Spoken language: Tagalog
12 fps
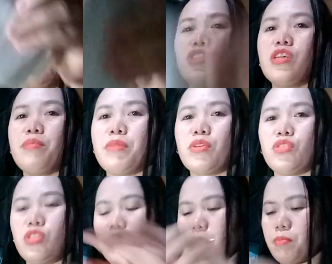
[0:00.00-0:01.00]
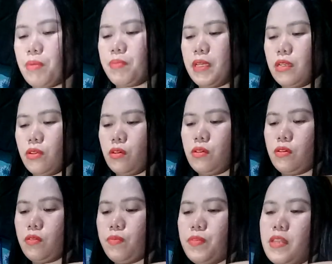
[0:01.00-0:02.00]
Siya, mayroon siya mga papel, no?
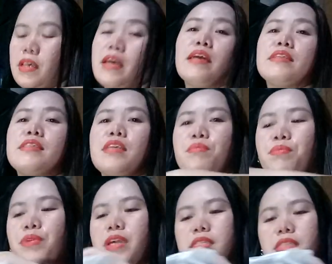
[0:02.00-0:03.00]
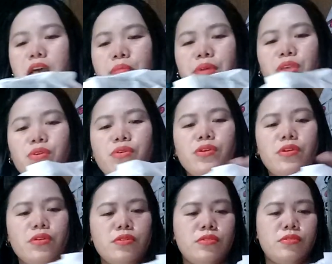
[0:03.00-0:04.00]
At syempre, kasama
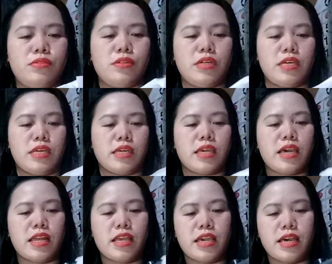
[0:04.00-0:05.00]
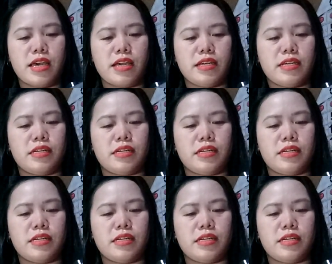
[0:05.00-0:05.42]
yung kaniyang